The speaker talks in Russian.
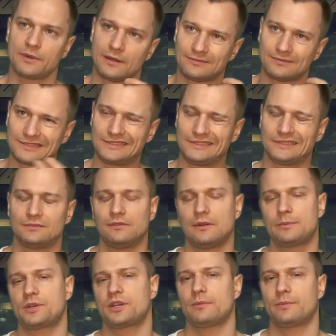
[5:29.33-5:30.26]
прям
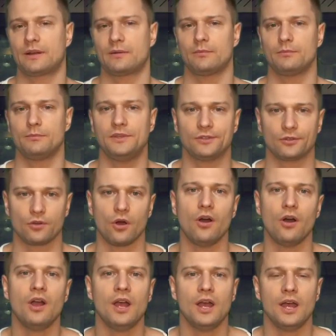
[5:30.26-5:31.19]
вообще прям
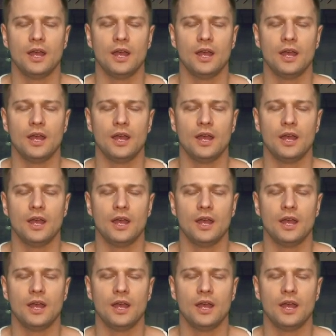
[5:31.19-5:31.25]
бинго.